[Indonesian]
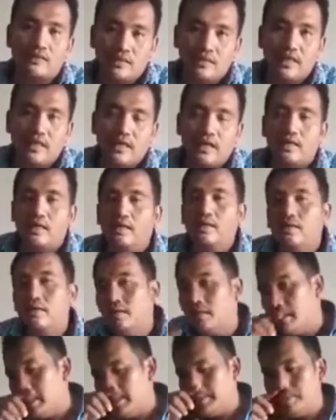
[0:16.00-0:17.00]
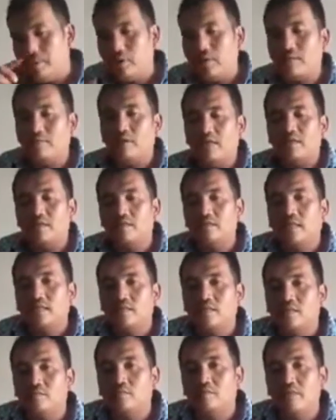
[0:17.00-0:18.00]
Semakin lama semakin rumit.
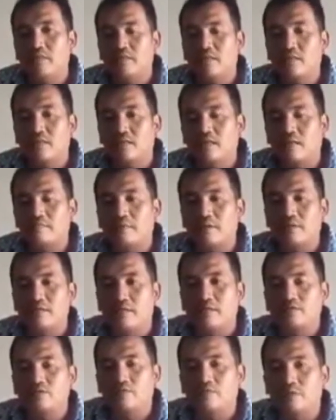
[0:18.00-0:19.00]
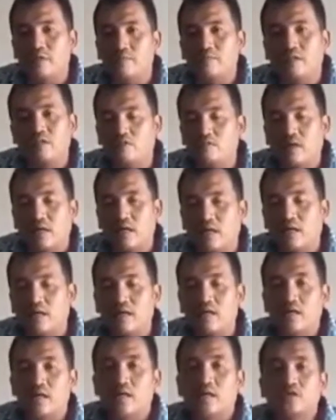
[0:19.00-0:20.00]
Dilema truk batubara di
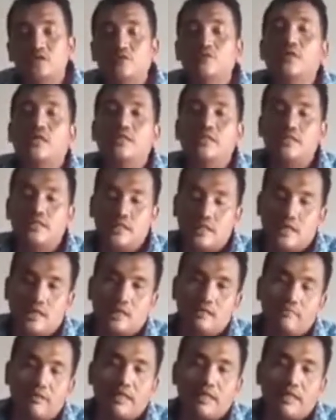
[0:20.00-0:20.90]
Provinsi Jambi